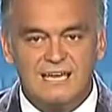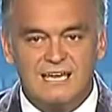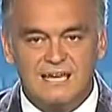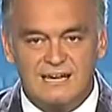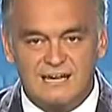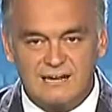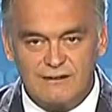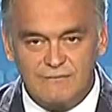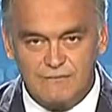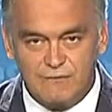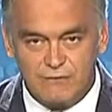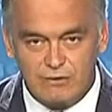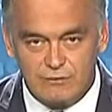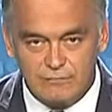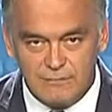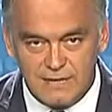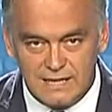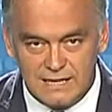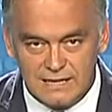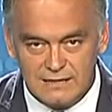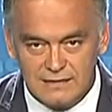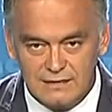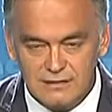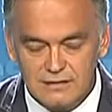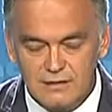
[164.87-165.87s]
que
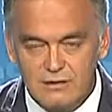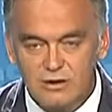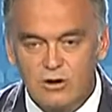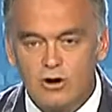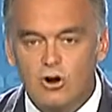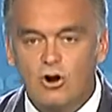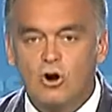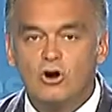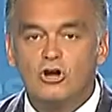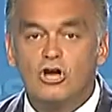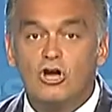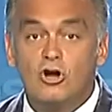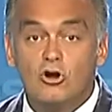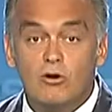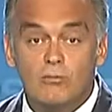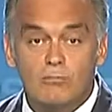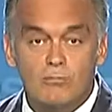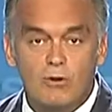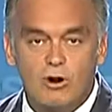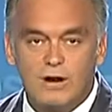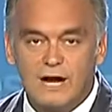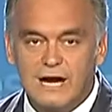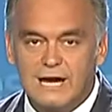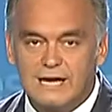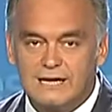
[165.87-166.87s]
reformar o que
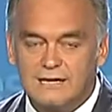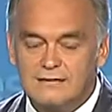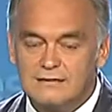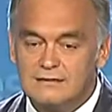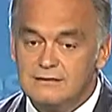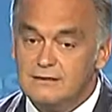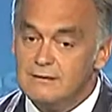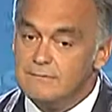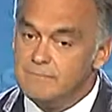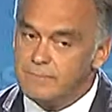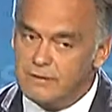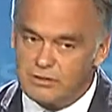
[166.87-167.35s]
convocar,